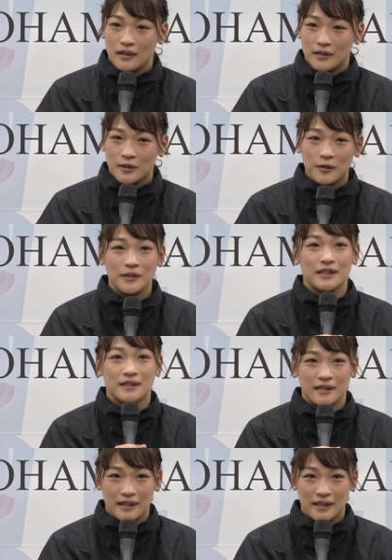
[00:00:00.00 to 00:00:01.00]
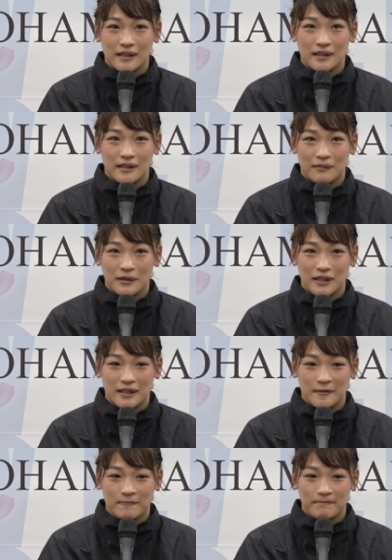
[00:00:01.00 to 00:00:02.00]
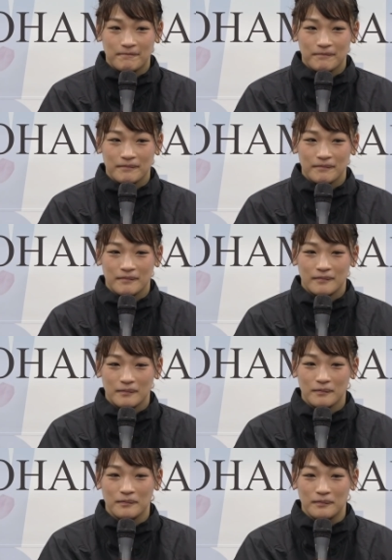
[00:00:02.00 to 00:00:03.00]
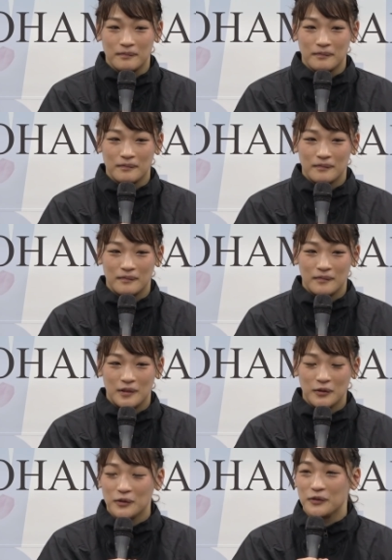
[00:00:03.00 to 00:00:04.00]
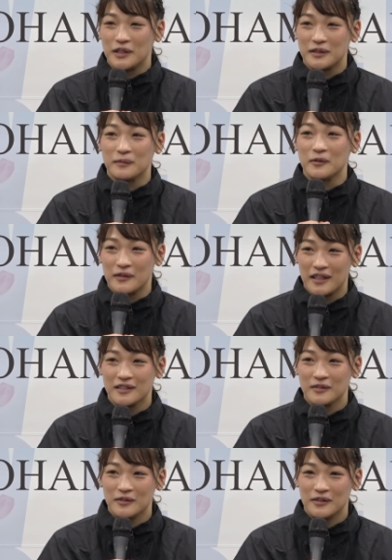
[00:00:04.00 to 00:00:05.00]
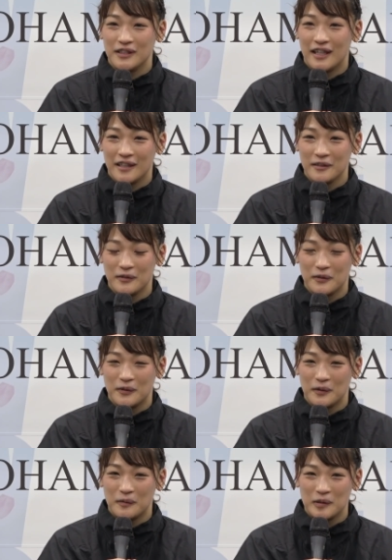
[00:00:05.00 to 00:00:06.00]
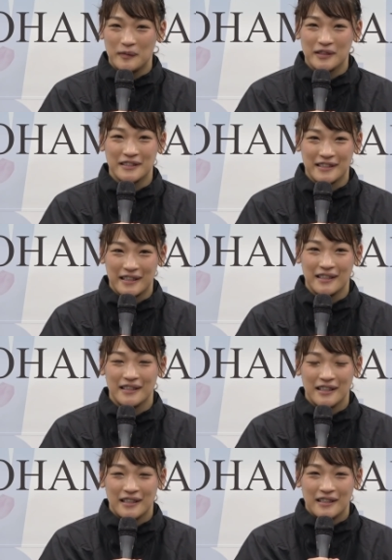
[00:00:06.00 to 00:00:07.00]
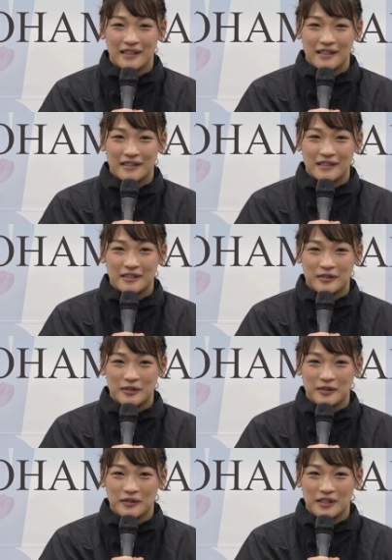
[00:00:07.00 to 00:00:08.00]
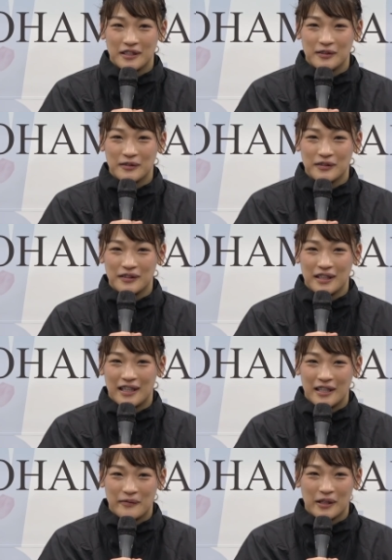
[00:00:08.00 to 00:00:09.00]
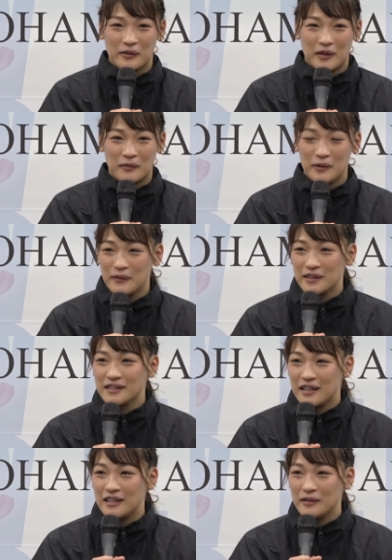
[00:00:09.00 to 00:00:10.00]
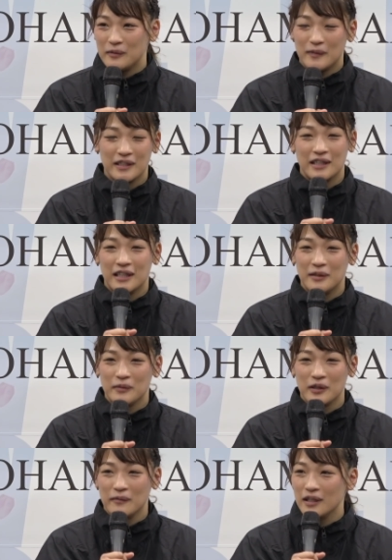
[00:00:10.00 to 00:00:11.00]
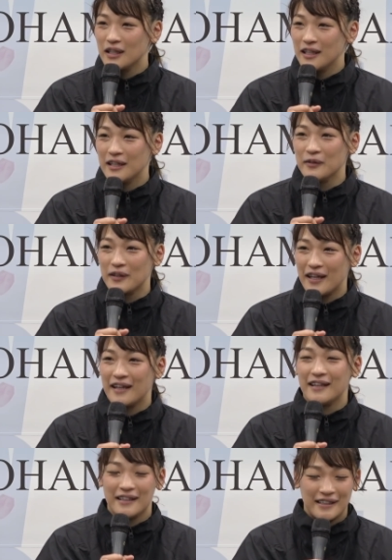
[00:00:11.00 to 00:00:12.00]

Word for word: そうですねやっぱり、うん、ニューヨークですものねすごいなと思いますね出場できるのであればとは思いますがでもまだ何も決まってないので